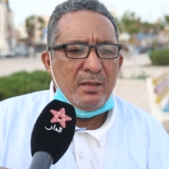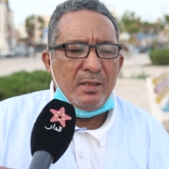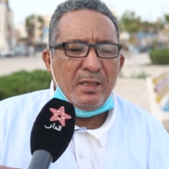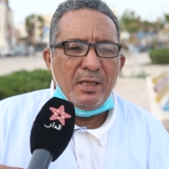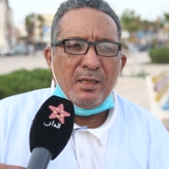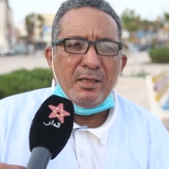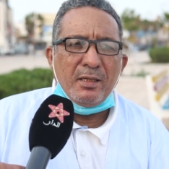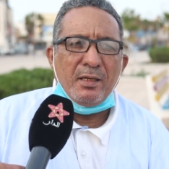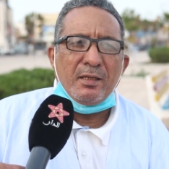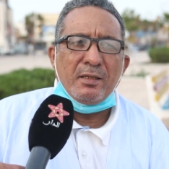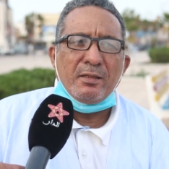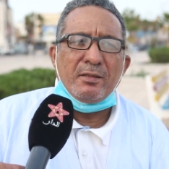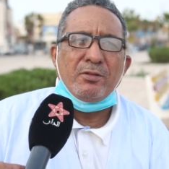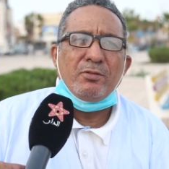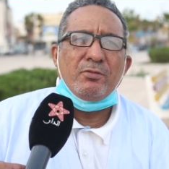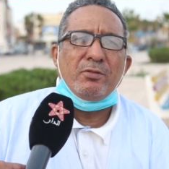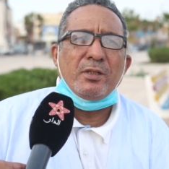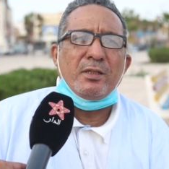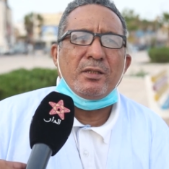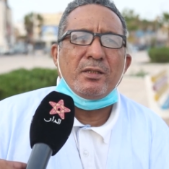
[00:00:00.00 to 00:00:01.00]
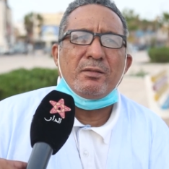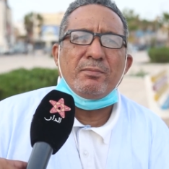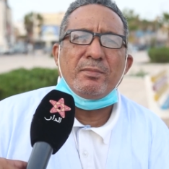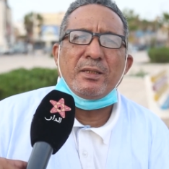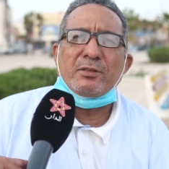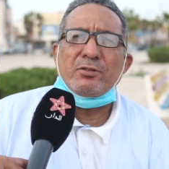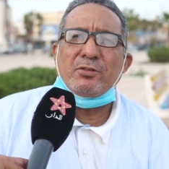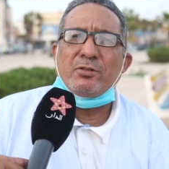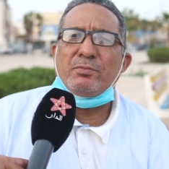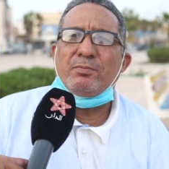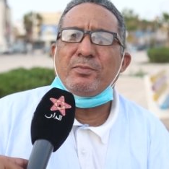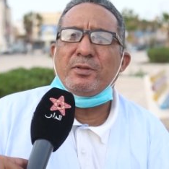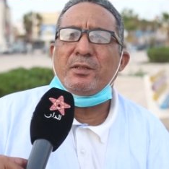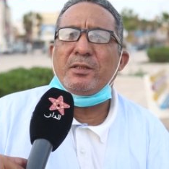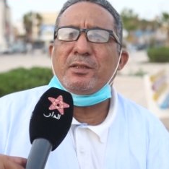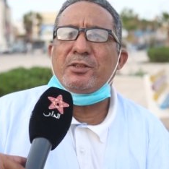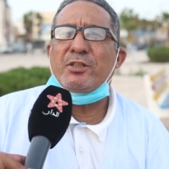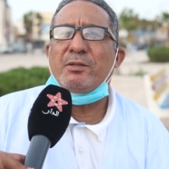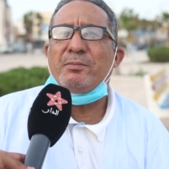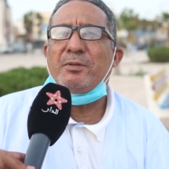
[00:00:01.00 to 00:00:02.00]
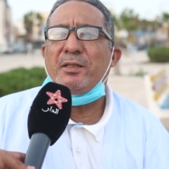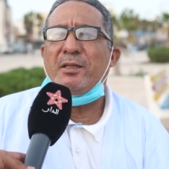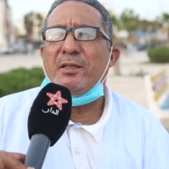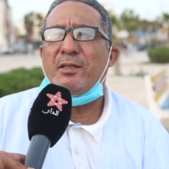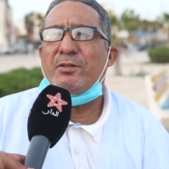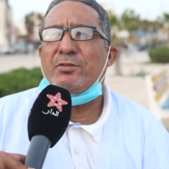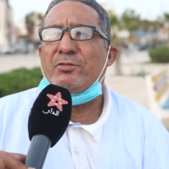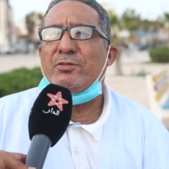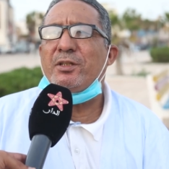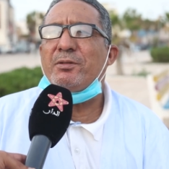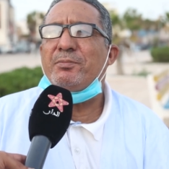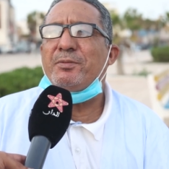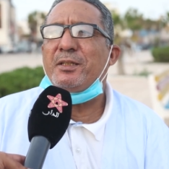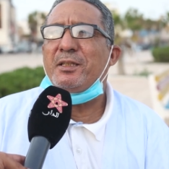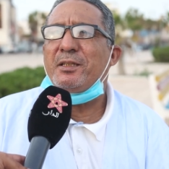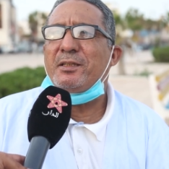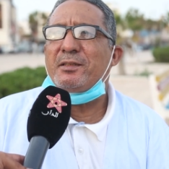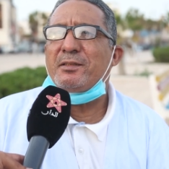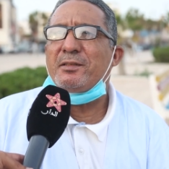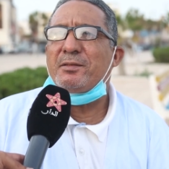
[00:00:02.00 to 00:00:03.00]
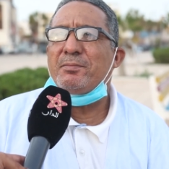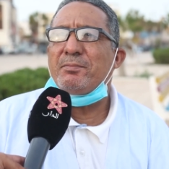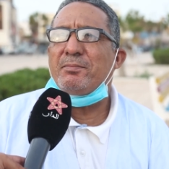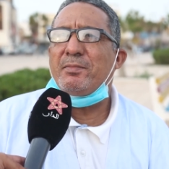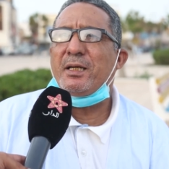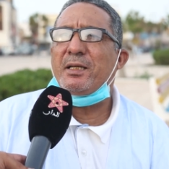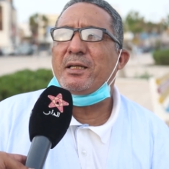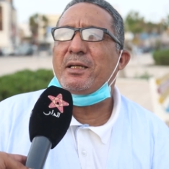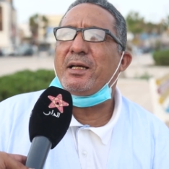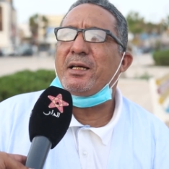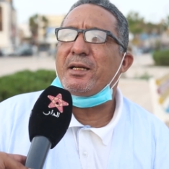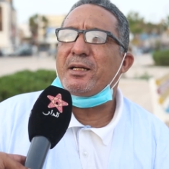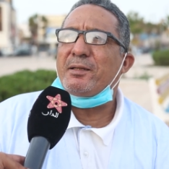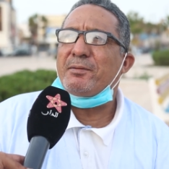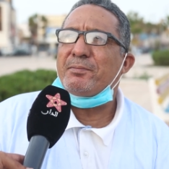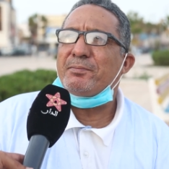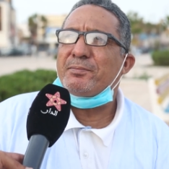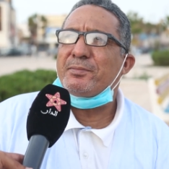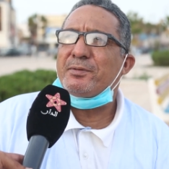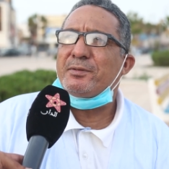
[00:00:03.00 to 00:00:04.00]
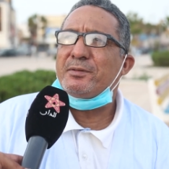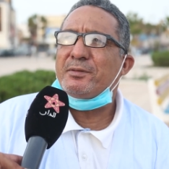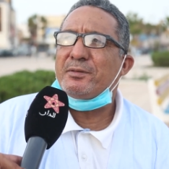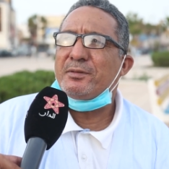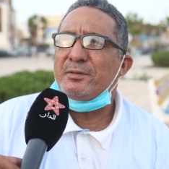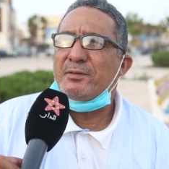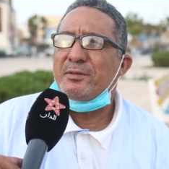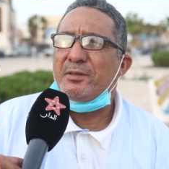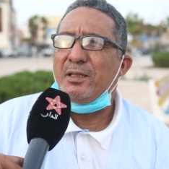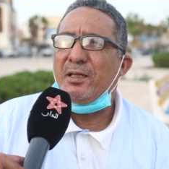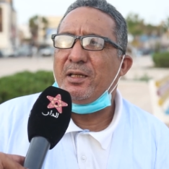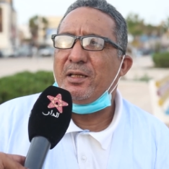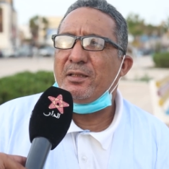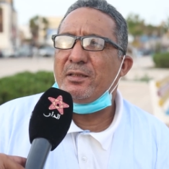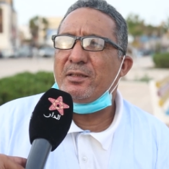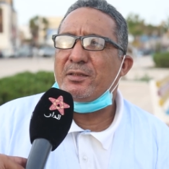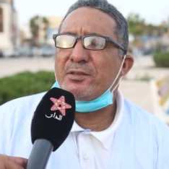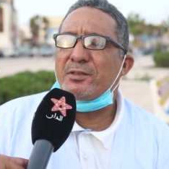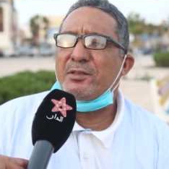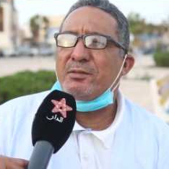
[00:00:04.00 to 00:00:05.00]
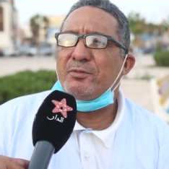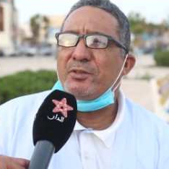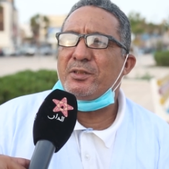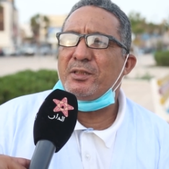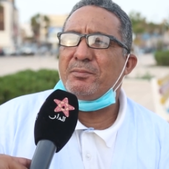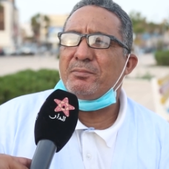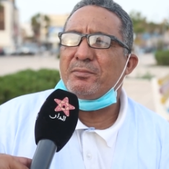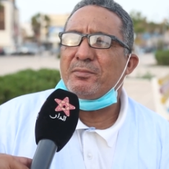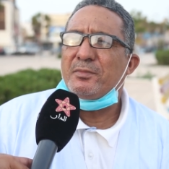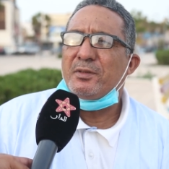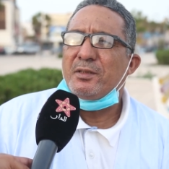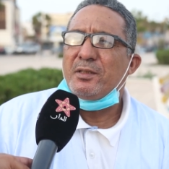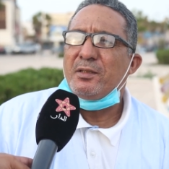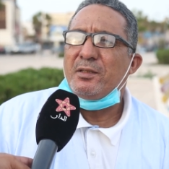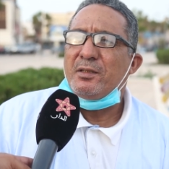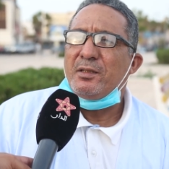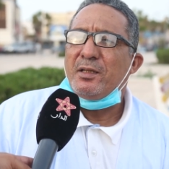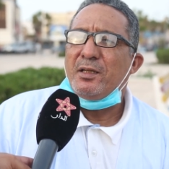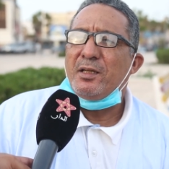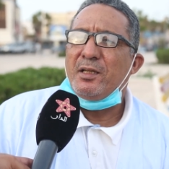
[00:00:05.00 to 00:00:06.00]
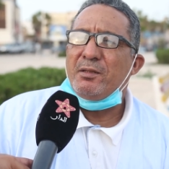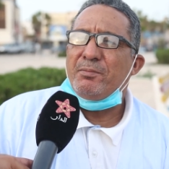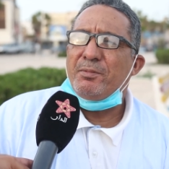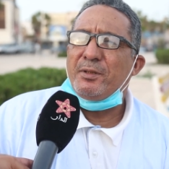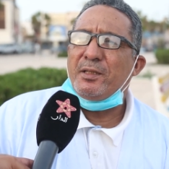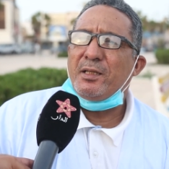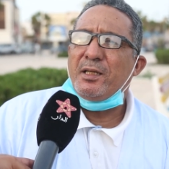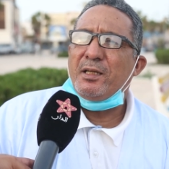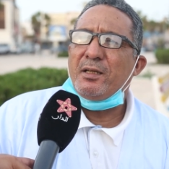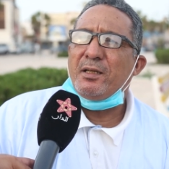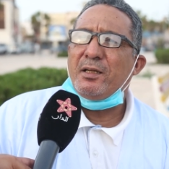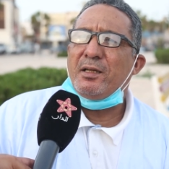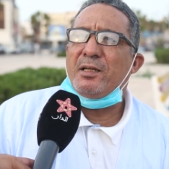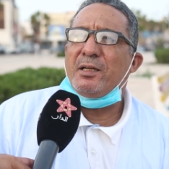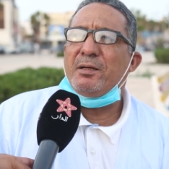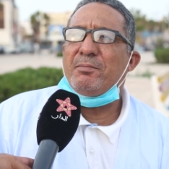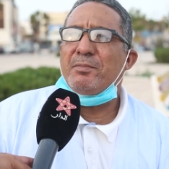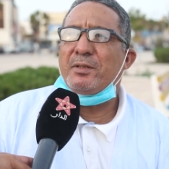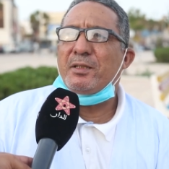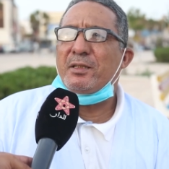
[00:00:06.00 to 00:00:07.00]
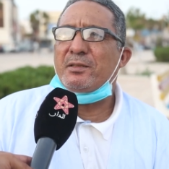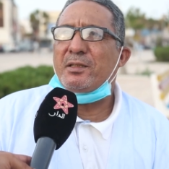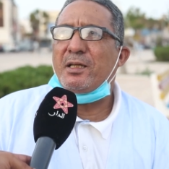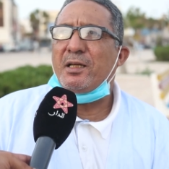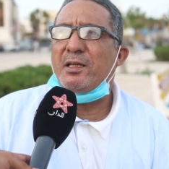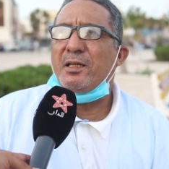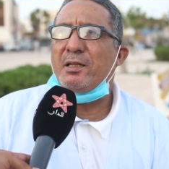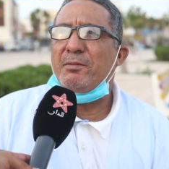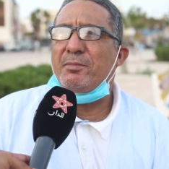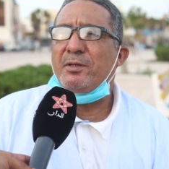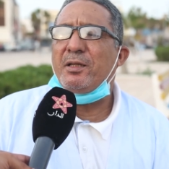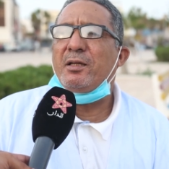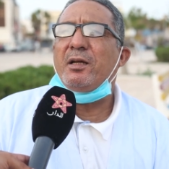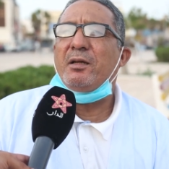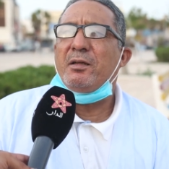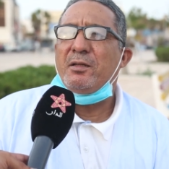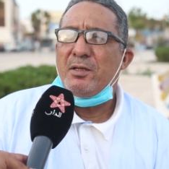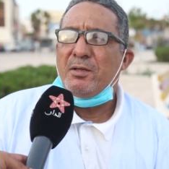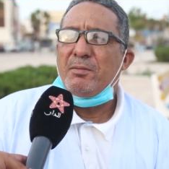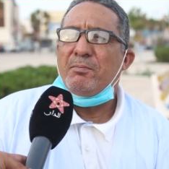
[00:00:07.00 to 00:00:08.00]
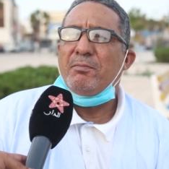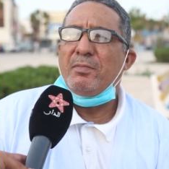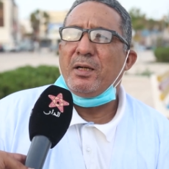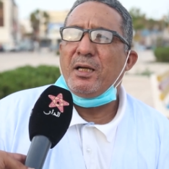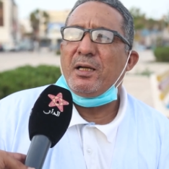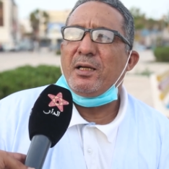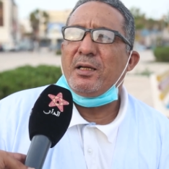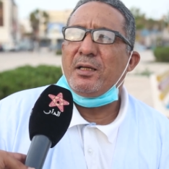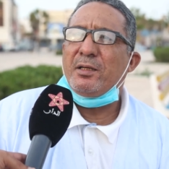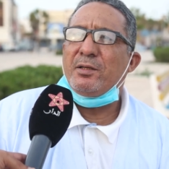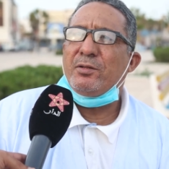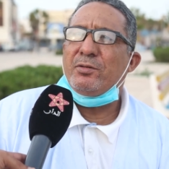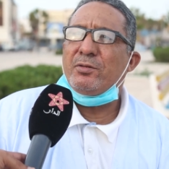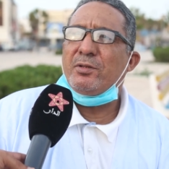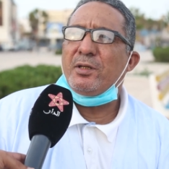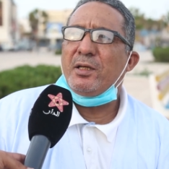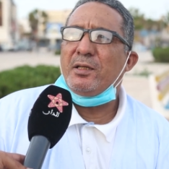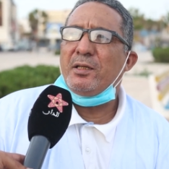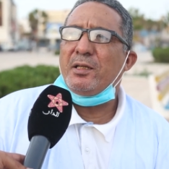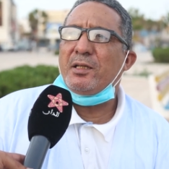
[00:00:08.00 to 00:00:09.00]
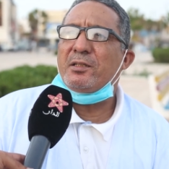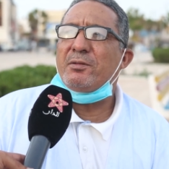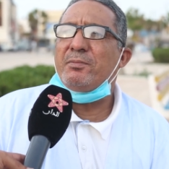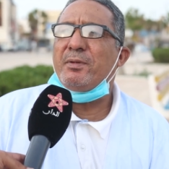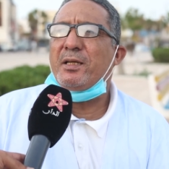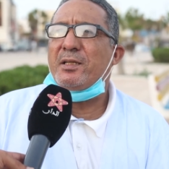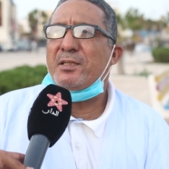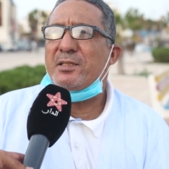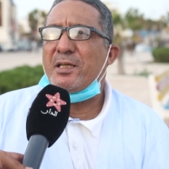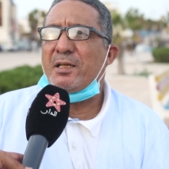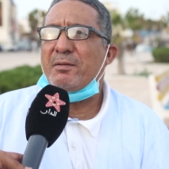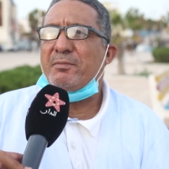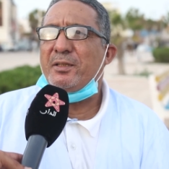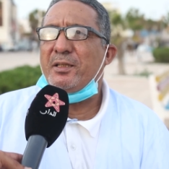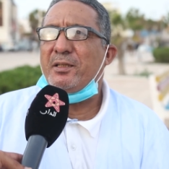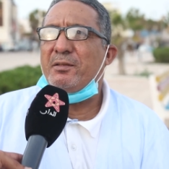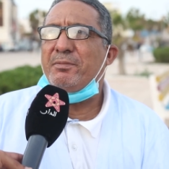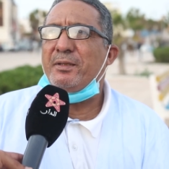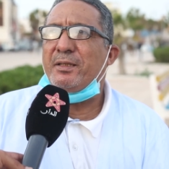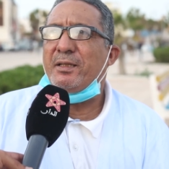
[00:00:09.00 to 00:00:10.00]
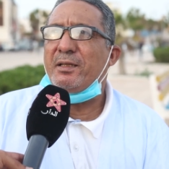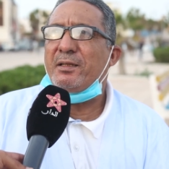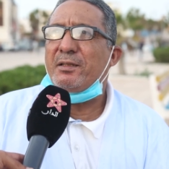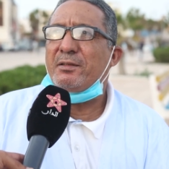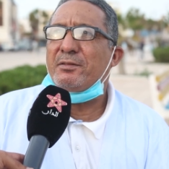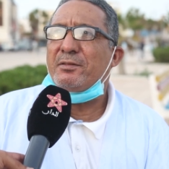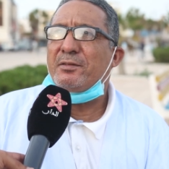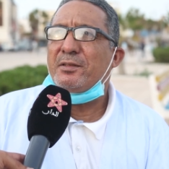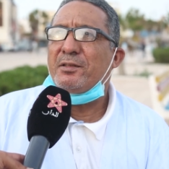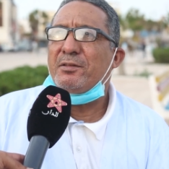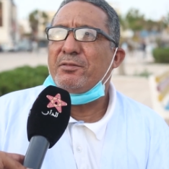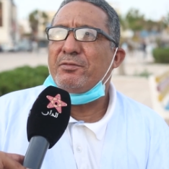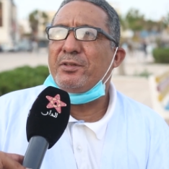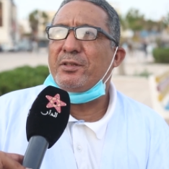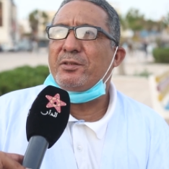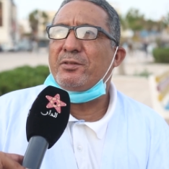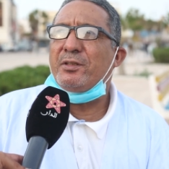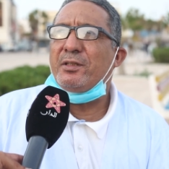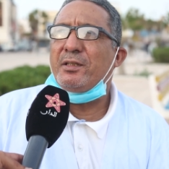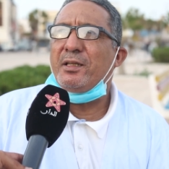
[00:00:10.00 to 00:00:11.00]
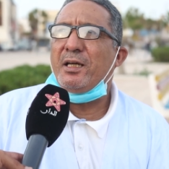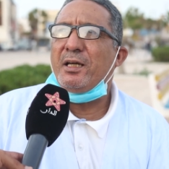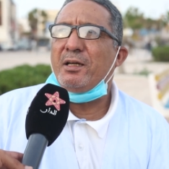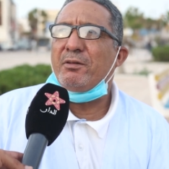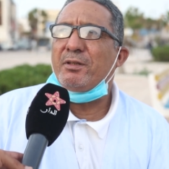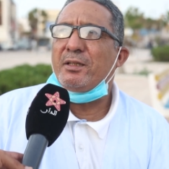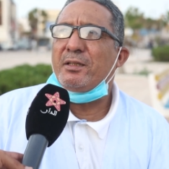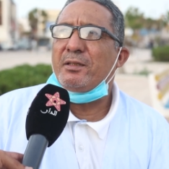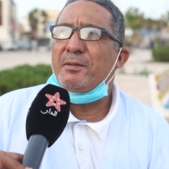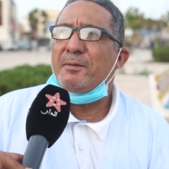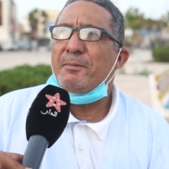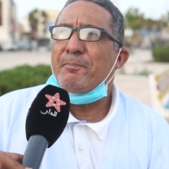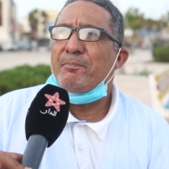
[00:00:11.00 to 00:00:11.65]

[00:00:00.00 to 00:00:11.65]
لا لا هو المطلوب من الجميع أنه يبني ما يخرب هذا الشيء مهم البناء أهم من التخريب مع أنه الهدم أيسر من البناء في كل الأحوال